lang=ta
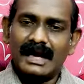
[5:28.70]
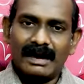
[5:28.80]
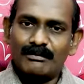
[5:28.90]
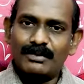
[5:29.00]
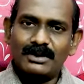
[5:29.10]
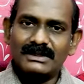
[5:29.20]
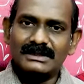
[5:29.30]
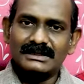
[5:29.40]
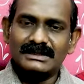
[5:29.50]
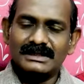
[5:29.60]

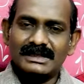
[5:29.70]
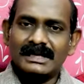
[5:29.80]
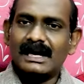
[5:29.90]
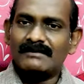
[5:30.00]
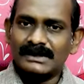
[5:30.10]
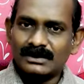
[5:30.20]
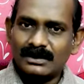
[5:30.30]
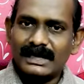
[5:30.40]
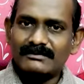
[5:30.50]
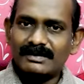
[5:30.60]
அப்பொழுது அவன்
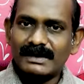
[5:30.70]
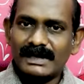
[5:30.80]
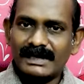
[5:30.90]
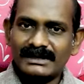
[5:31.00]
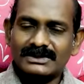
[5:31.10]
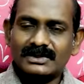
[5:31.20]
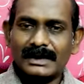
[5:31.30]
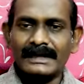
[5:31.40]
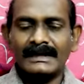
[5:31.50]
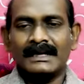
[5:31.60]
குறைவுபட
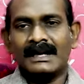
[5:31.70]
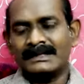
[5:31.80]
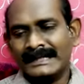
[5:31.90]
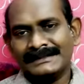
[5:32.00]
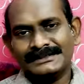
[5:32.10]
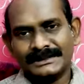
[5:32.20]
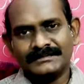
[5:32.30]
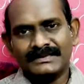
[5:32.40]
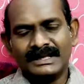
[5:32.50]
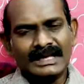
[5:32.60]
தொடங்கினான் என்று
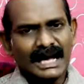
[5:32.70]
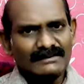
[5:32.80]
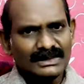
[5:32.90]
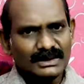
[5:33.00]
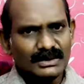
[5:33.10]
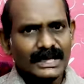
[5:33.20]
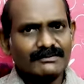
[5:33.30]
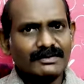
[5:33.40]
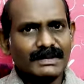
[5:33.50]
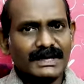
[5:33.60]
அவன்
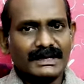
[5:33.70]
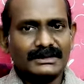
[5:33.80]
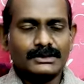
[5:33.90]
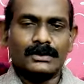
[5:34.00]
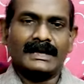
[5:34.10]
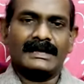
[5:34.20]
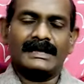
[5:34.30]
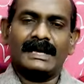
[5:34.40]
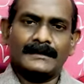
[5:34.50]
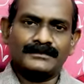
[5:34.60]
குறைவுபட
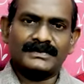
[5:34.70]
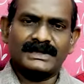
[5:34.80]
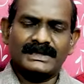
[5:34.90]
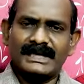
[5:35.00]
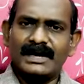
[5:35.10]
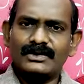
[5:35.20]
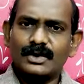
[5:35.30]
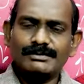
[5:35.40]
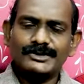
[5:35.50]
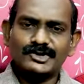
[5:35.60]
தொடங்கினான்
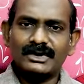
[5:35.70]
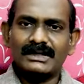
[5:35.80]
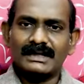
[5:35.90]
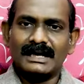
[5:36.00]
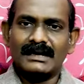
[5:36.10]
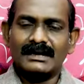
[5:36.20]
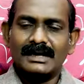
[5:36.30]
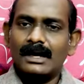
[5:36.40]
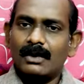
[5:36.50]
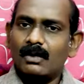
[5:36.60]
யாக்கோபு சொல்லுகிறார்
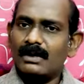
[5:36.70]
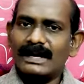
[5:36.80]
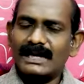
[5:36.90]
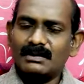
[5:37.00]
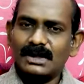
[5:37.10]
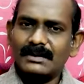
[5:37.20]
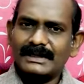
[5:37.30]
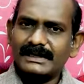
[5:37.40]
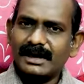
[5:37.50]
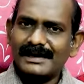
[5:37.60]
உங்களில்
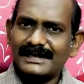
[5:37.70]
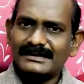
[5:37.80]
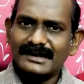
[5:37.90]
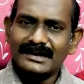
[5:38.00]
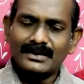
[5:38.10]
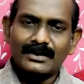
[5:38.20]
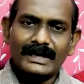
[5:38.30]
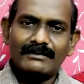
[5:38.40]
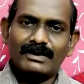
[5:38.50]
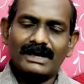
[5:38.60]
ஒருவன் ஞானத்தில்
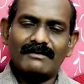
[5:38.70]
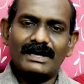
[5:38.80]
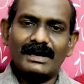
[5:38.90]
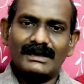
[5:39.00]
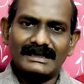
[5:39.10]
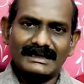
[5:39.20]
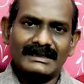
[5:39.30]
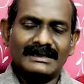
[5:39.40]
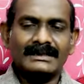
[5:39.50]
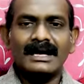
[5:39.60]
குறைவுள்ளவனாய்
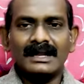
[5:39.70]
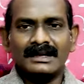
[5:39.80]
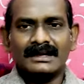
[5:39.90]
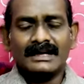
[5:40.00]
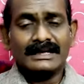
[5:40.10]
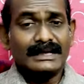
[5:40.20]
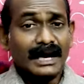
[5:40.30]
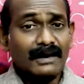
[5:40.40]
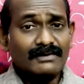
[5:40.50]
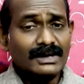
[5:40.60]
இருந்தால்
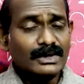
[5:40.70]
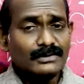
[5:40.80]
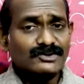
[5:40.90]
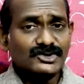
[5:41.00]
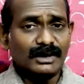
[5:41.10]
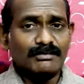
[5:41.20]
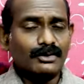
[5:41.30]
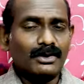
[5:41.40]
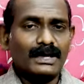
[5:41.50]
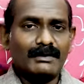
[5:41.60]
யாவருக்கும்
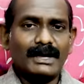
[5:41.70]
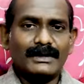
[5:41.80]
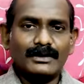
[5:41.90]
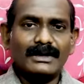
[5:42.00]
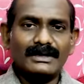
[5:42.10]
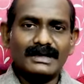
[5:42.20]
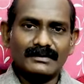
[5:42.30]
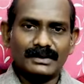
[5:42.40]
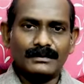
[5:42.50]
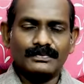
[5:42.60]
சம்பூரணமாய்
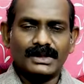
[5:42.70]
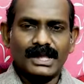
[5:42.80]
கொடுக்கிறவரும்